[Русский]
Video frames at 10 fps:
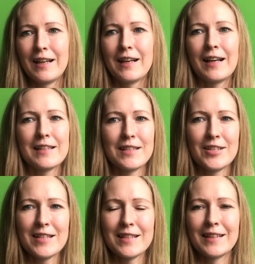А
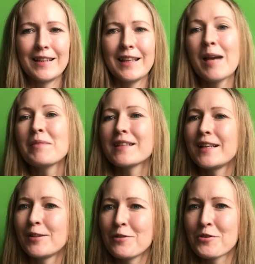сейчас отгадаем
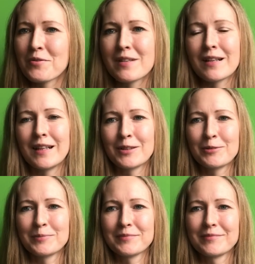следующую
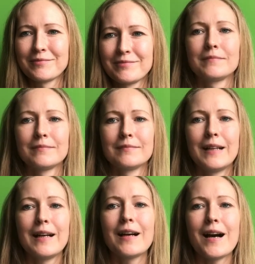загадку.
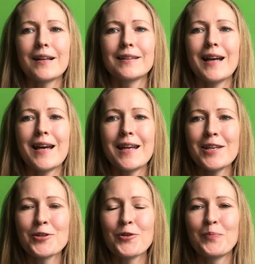Как на
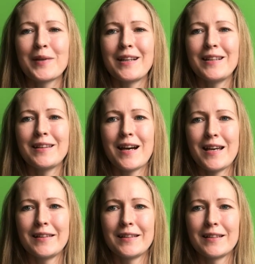речку
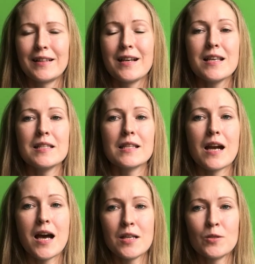прилетает,
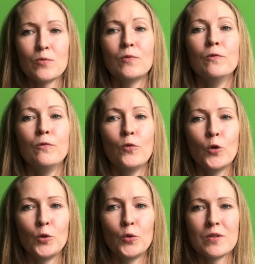сразу в
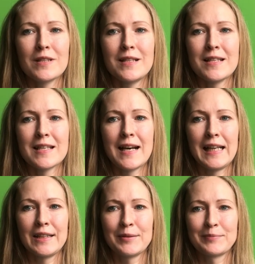воду
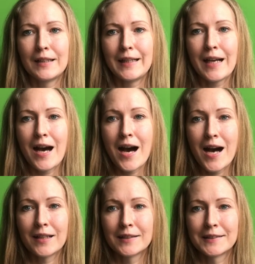залезает. Кря!
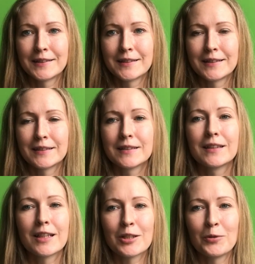
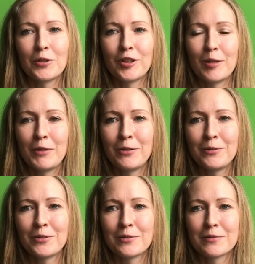Нырнула на
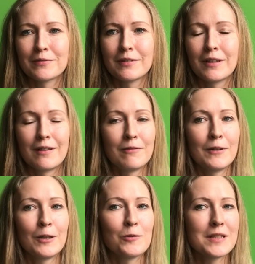минутку.
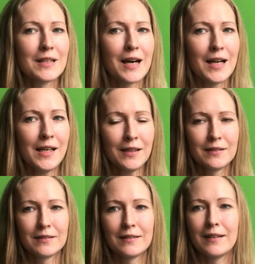Вы узнали,
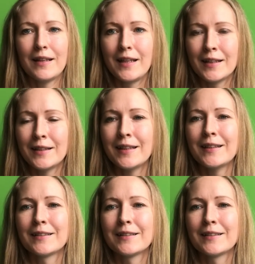это